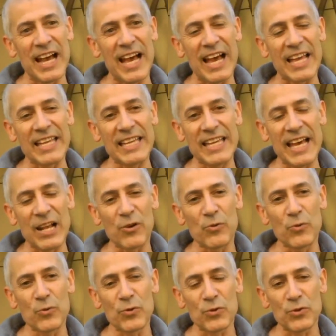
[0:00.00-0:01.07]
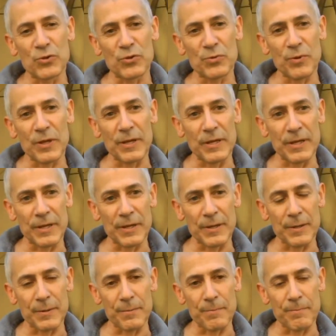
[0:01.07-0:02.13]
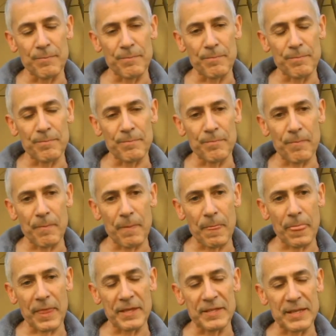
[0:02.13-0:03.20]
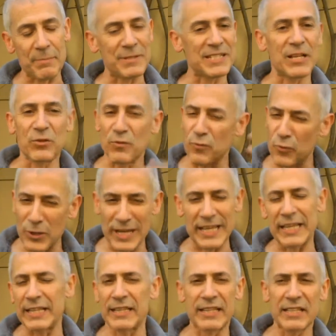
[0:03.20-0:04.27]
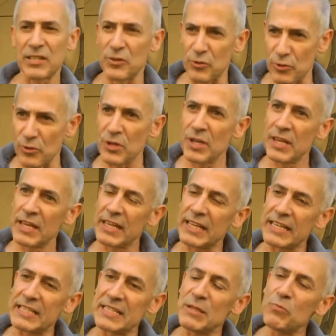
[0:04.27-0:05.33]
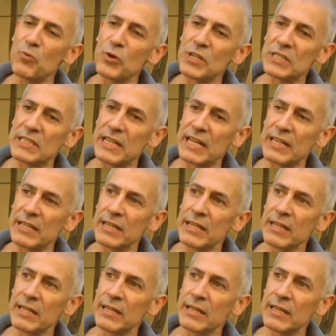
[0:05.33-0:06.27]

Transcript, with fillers: Hay algunos, y, mm, está pensando Fuguet, qué sé yo, que sí muestran